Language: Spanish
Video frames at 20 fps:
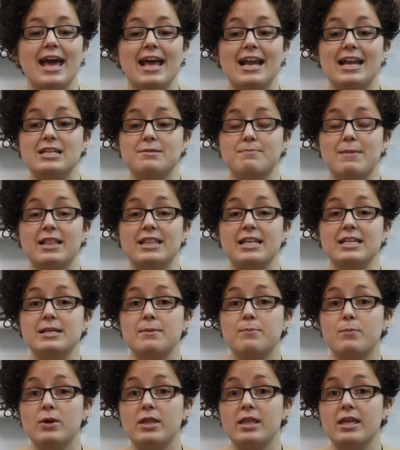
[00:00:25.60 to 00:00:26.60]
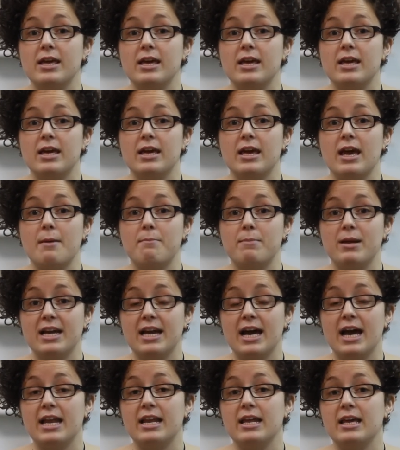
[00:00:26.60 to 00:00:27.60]
El esmalte se puede
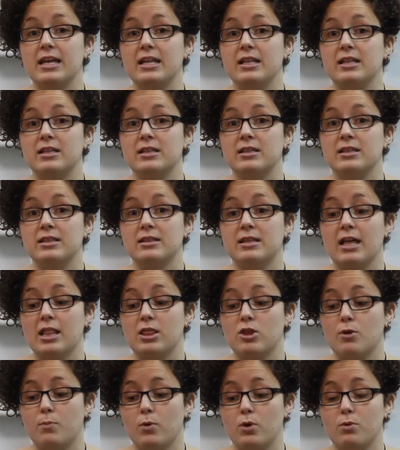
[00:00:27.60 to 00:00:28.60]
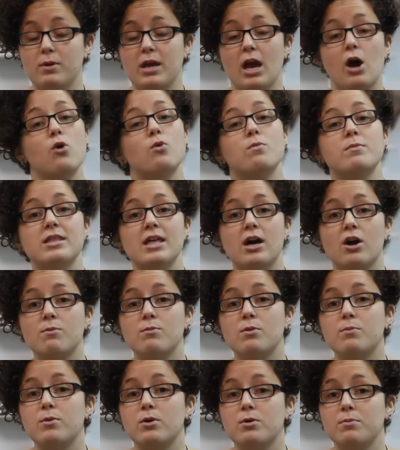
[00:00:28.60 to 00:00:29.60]
aplicar en, tanto por vía húmeda
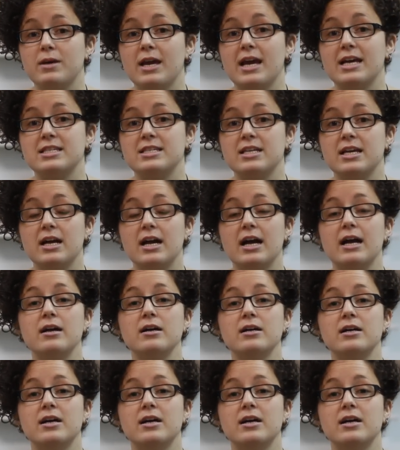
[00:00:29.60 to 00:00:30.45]
como por vía seca.